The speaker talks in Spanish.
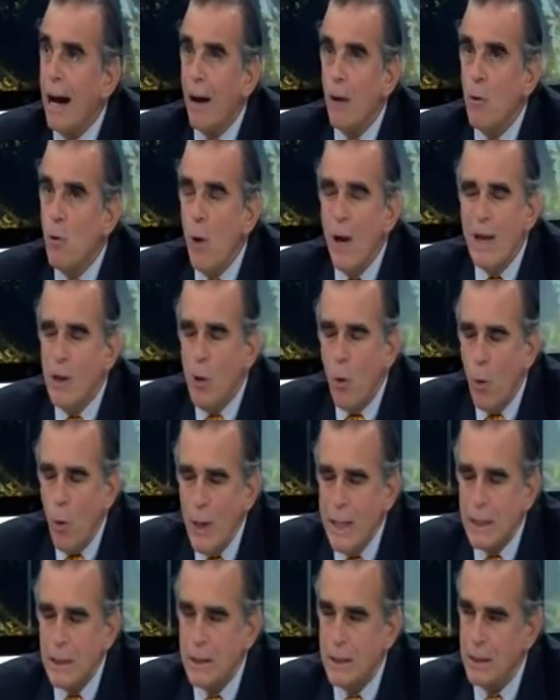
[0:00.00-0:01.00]
No hay
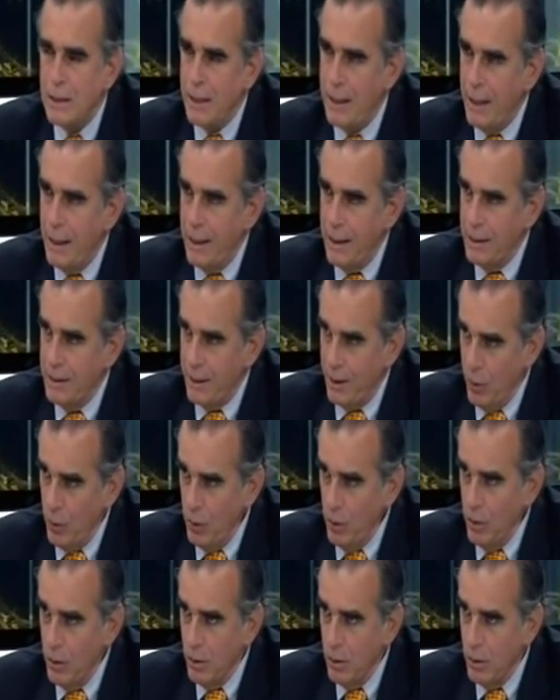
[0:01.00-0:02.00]
juez en el
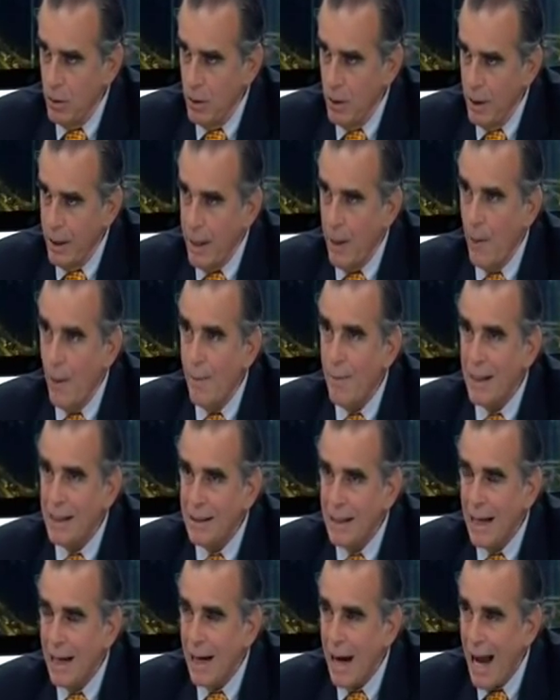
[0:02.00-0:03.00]
exterior que va a
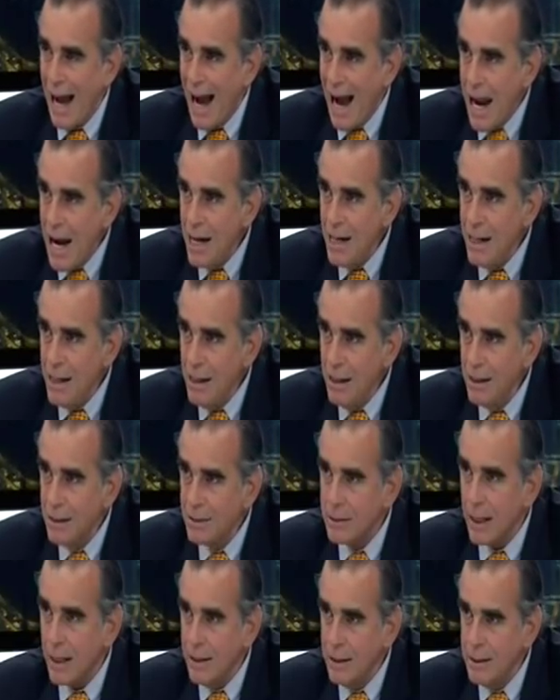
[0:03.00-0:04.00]
mandar a alguien
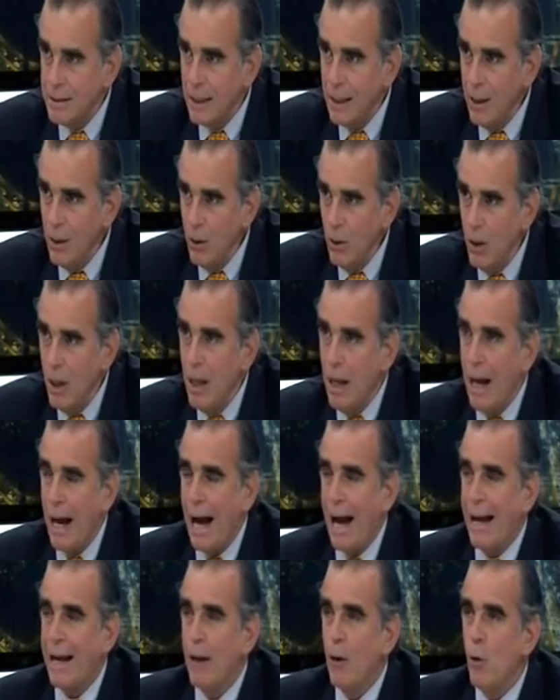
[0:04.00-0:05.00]
extraditado
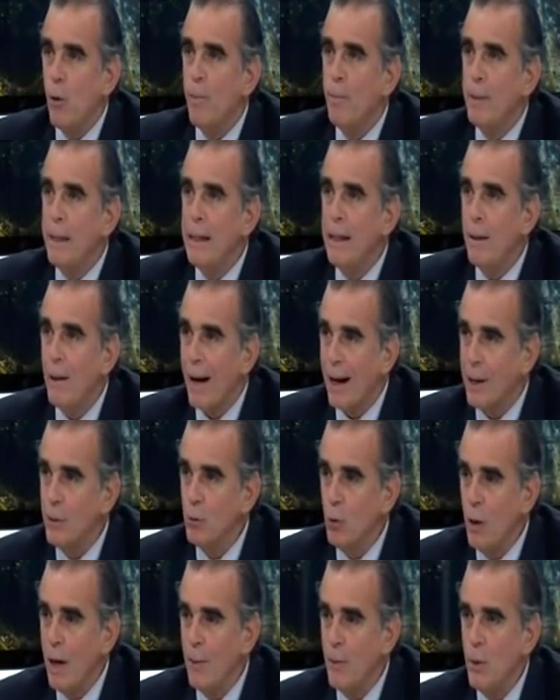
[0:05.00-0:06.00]
a que lo espere
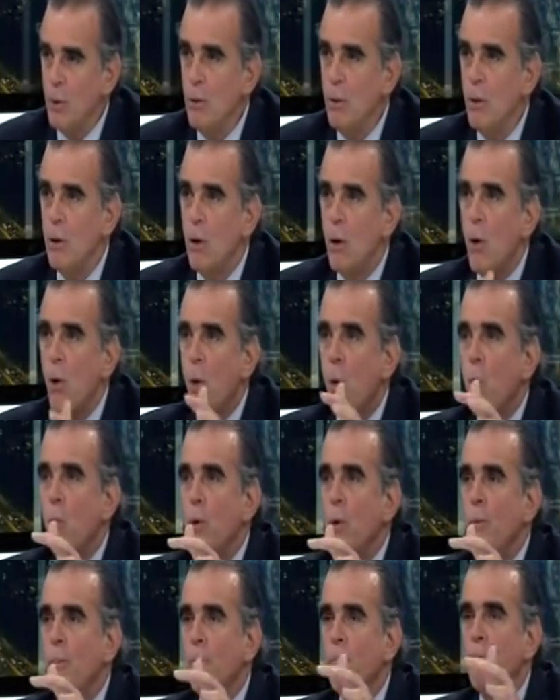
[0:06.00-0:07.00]
bajando el avión
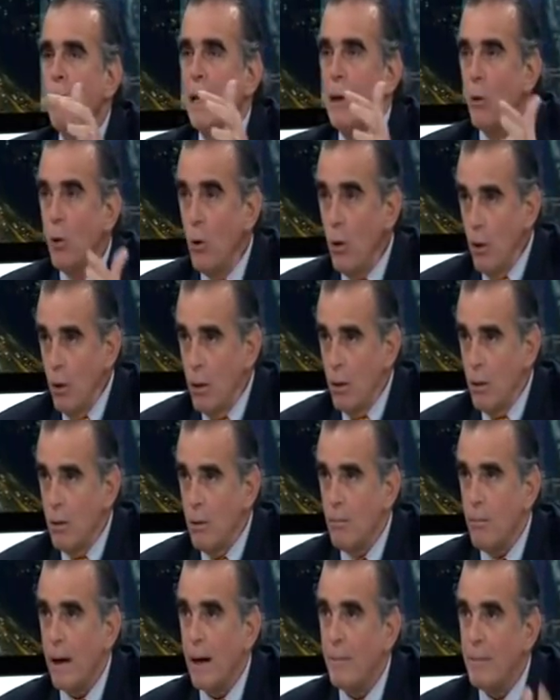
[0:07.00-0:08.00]
un perol
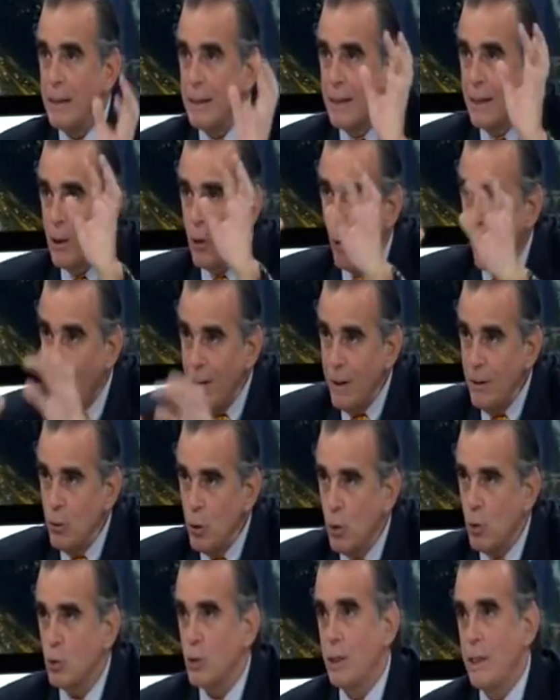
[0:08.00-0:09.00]
para meterlo adentro
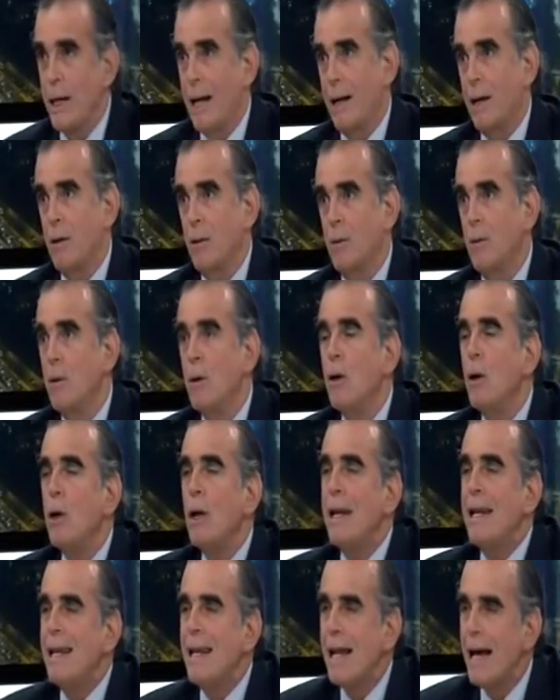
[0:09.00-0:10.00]
y cocinarlo.
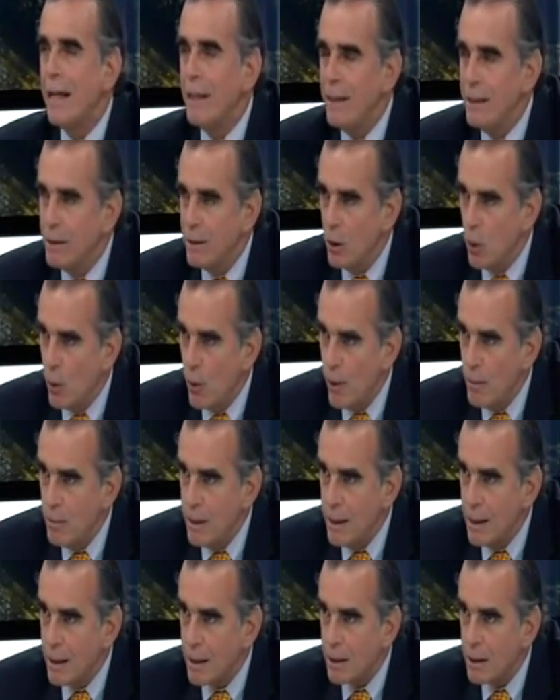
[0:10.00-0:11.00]
Nadie te lo va a
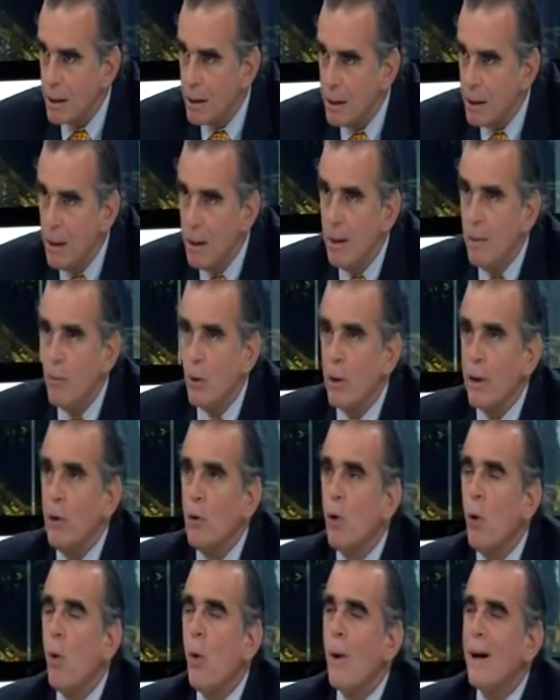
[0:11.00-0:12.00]
enviar porque
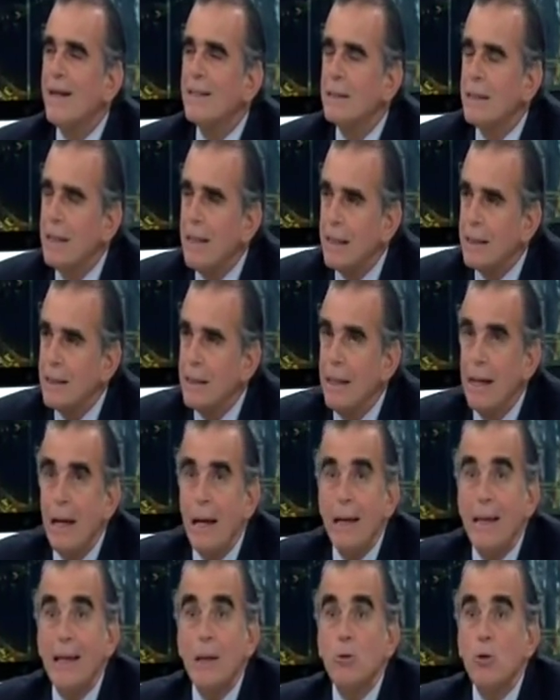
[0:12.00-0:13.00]
no va a ser así.
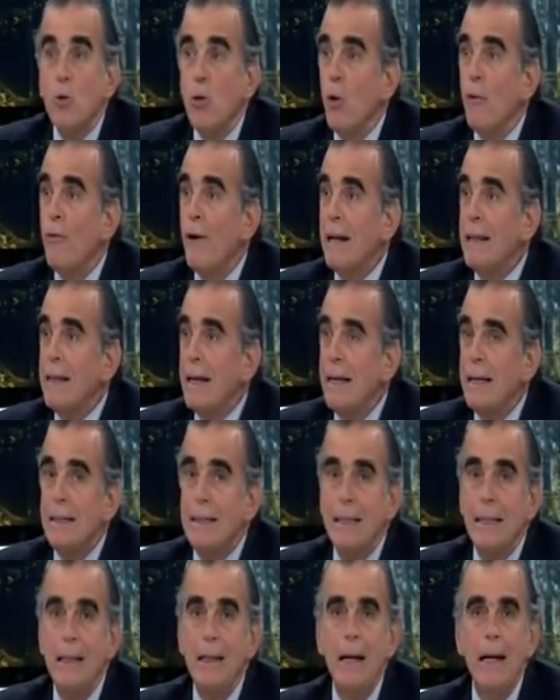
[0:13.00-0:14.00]
Ya solo falta
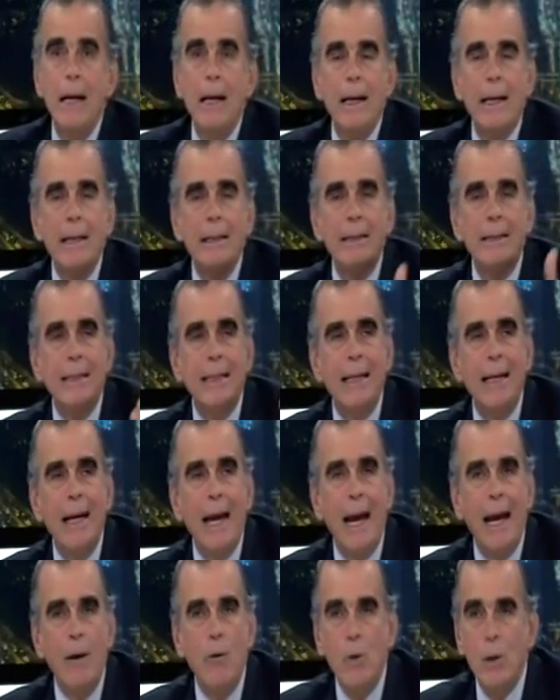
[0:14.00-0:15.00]
decir que
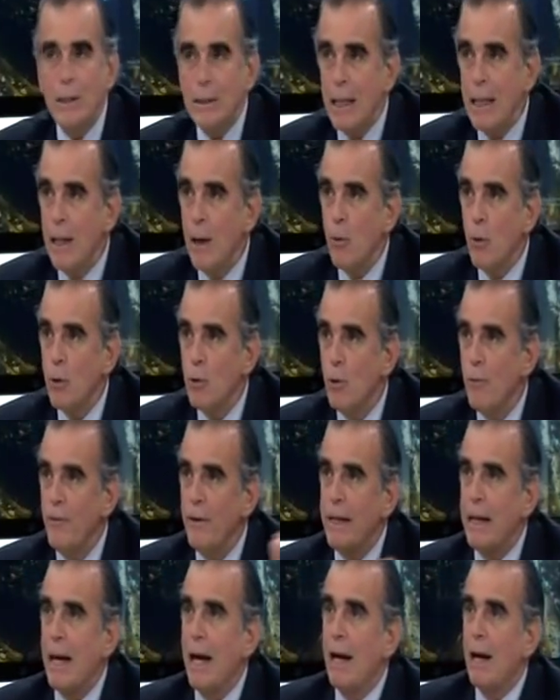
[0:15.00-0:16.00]
si no está de acuerdo el
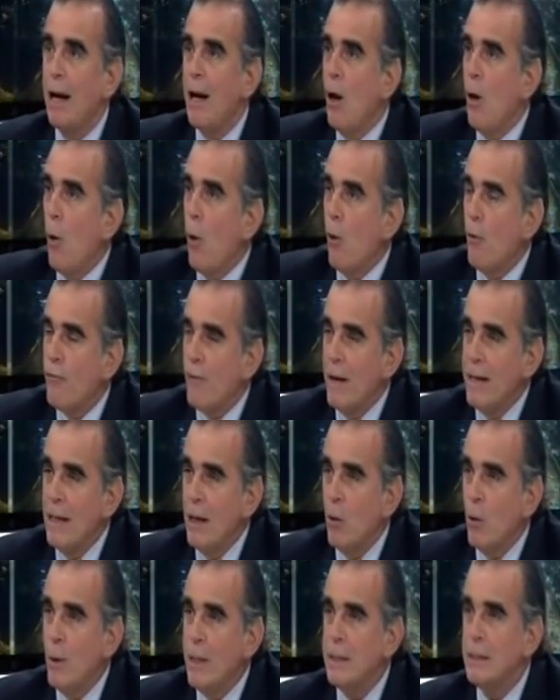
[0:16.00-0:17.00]
fiscal o falla
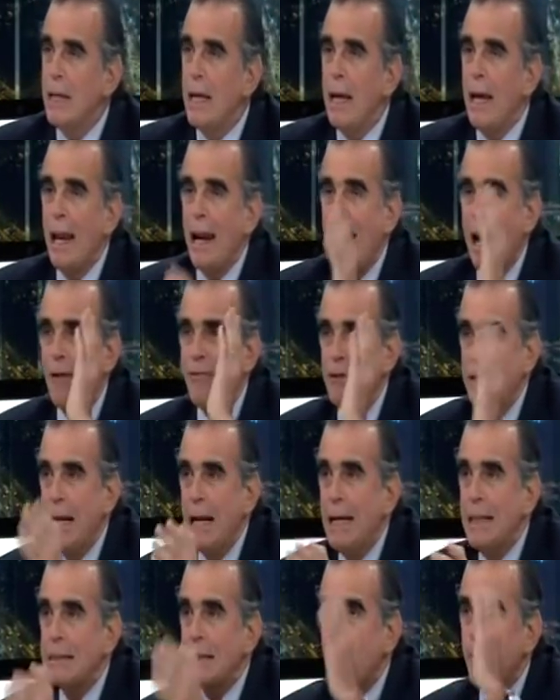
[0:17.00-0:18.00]
el juez, la
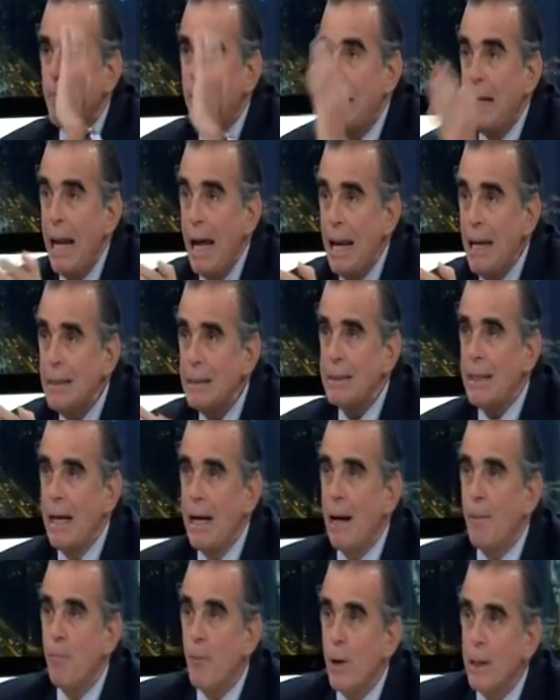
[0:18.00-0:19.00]
final es a penales en
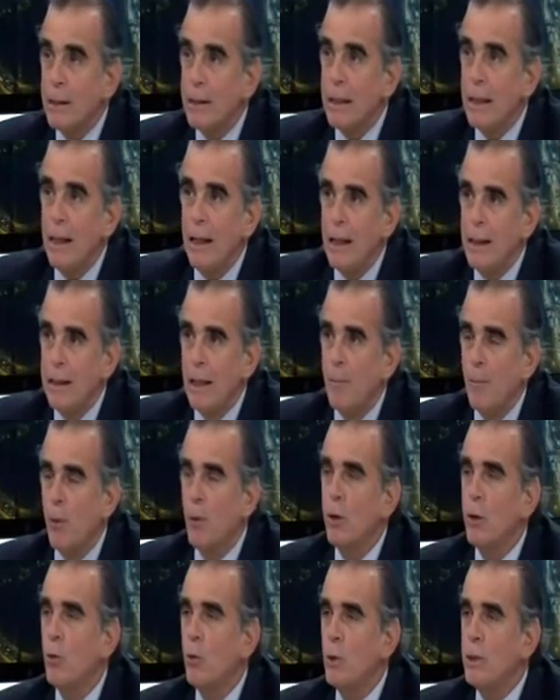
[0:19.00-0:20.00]
la puerta del
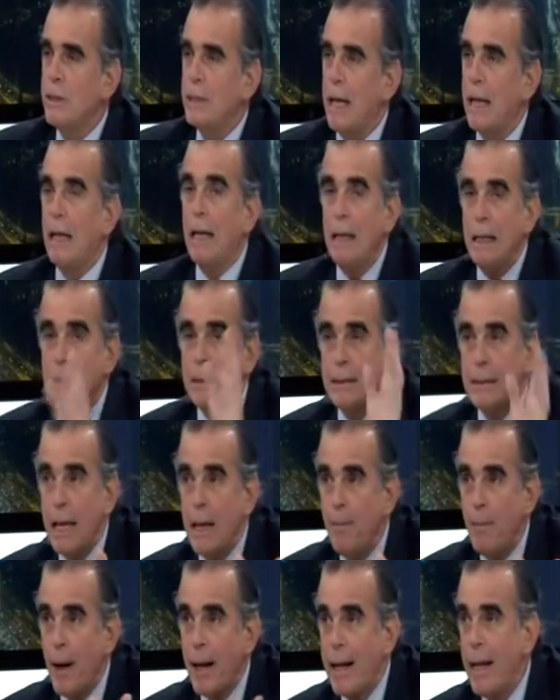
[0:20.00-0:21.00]
Poder Judicial.
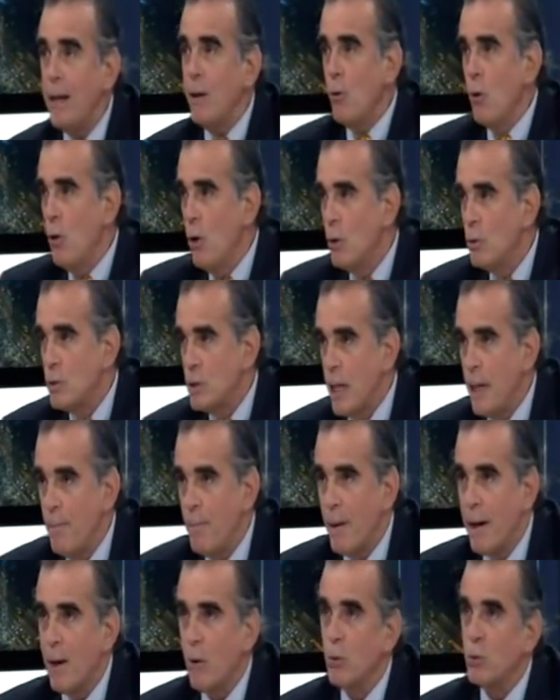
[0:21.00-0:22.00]
Seis para Keiko, seis
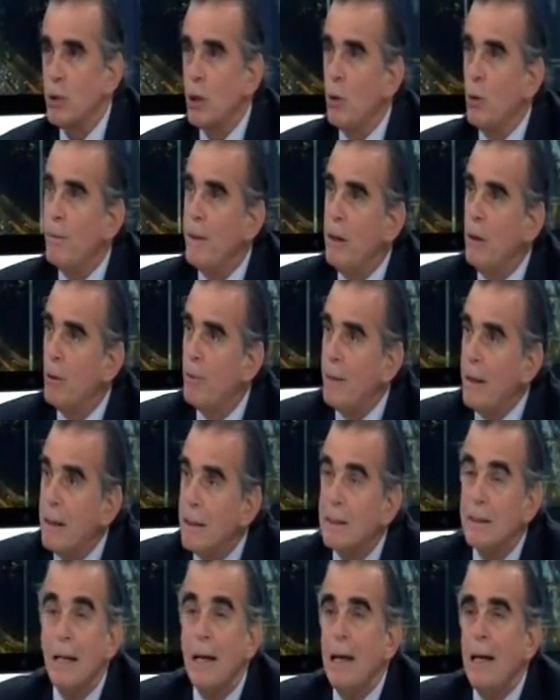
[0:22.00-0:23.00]
para José Domingo
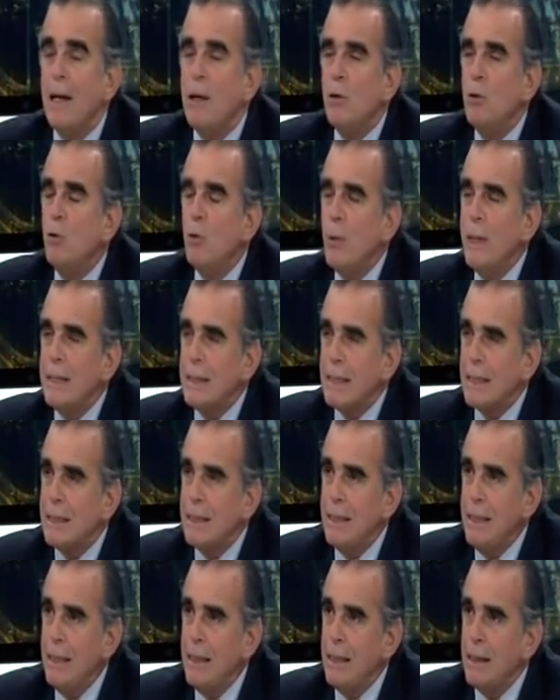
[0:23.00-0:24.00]
Pérez. No es
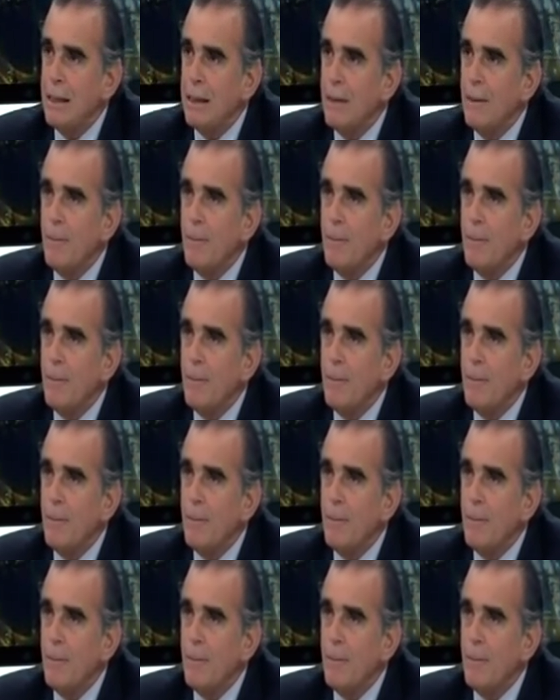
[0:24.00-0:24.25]
así.